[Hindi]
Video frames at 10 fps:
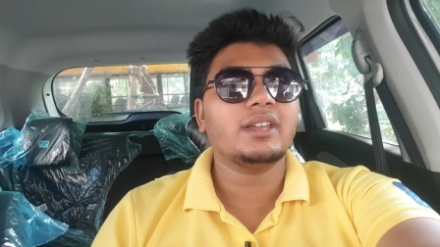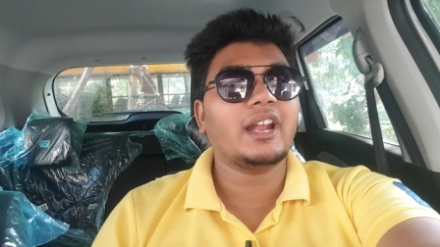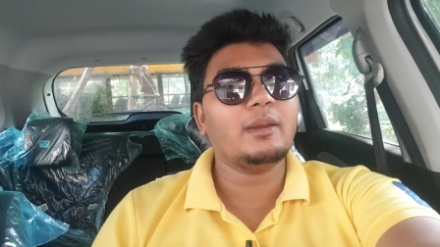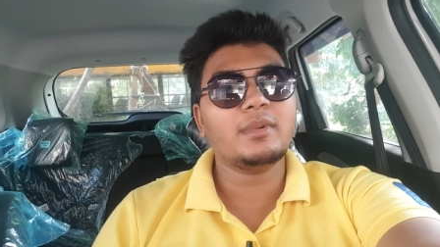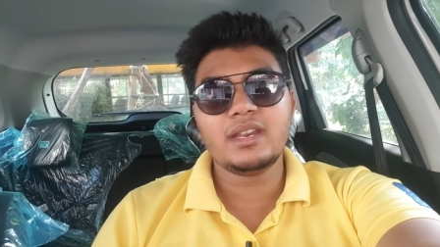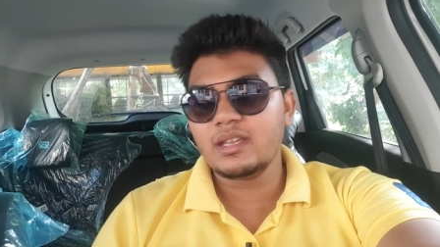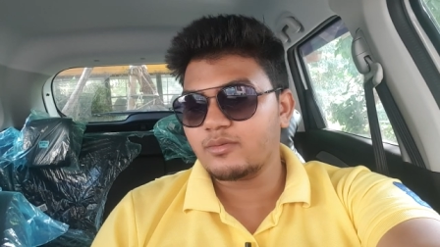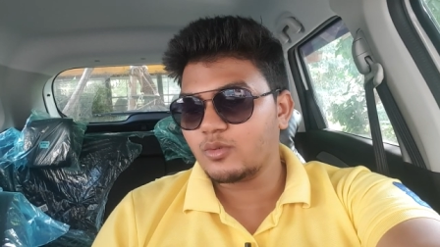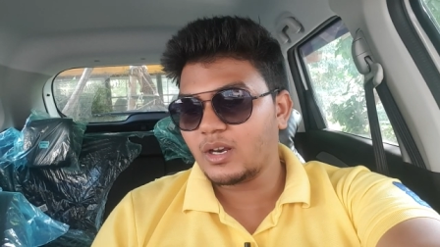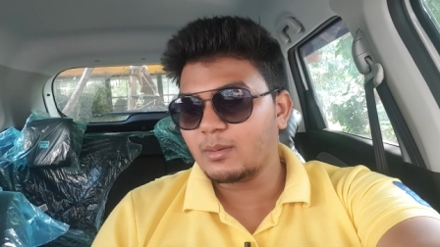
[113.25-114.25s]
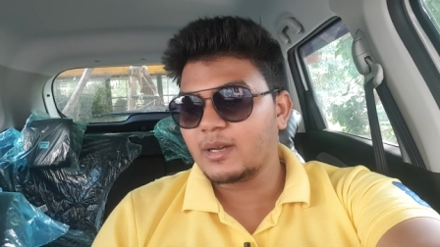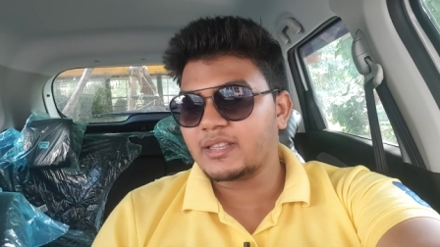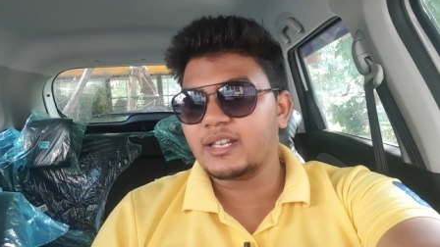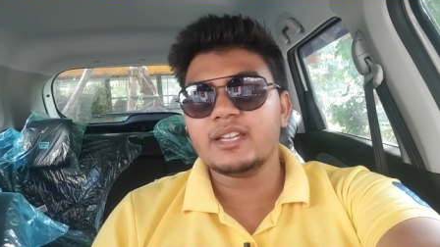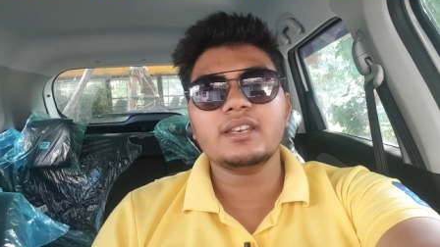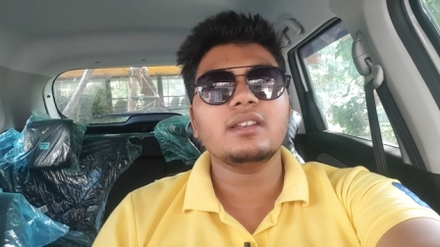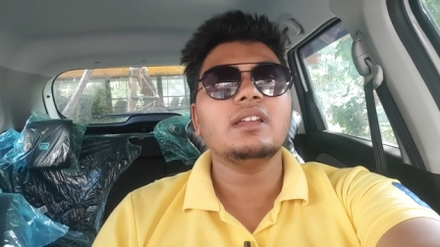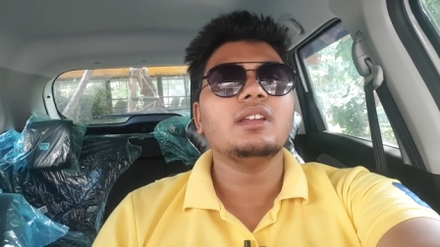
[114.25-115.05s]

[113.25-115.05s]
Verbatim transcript: क्राइम नहीं है वो अलग बात है लेकिन